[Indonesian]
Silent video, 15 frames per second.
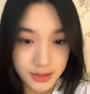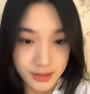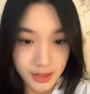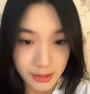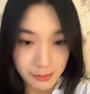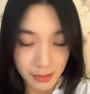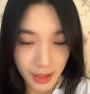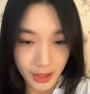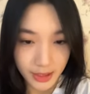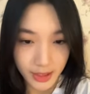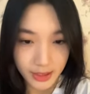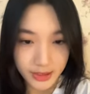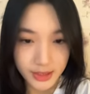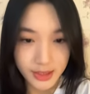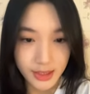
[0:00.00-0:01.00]
udah makan
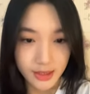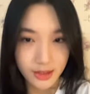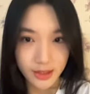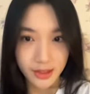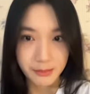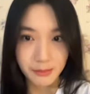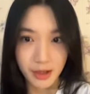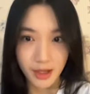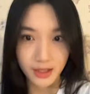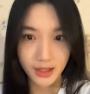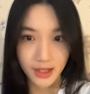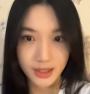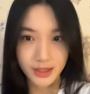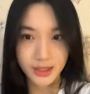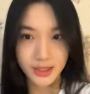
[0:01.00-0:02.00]
hati dia eh makan
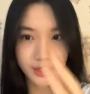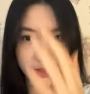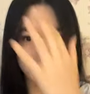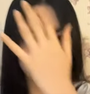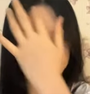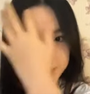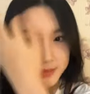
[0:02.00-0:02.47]
hati